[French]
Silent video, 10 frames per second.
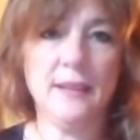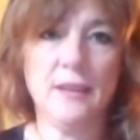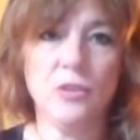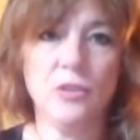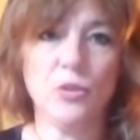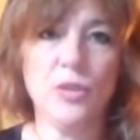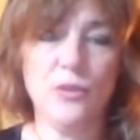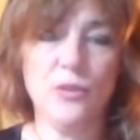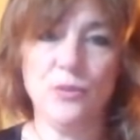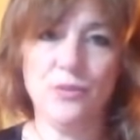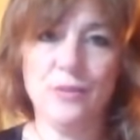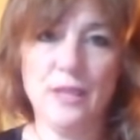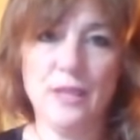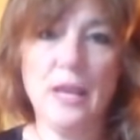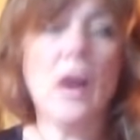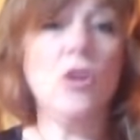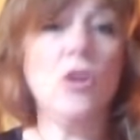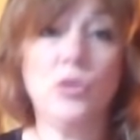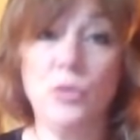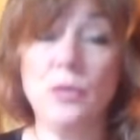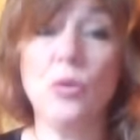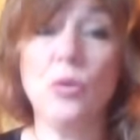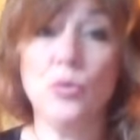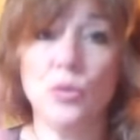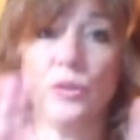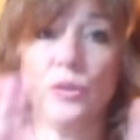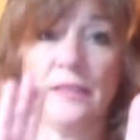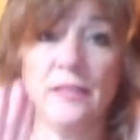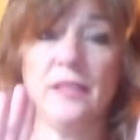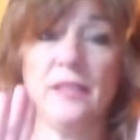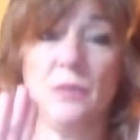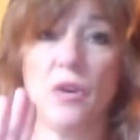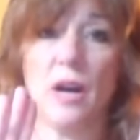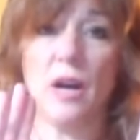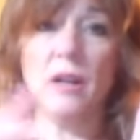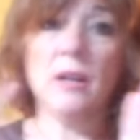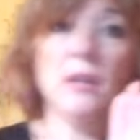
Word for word: entre les deux. Ensuite, autour de ces sentiments-là,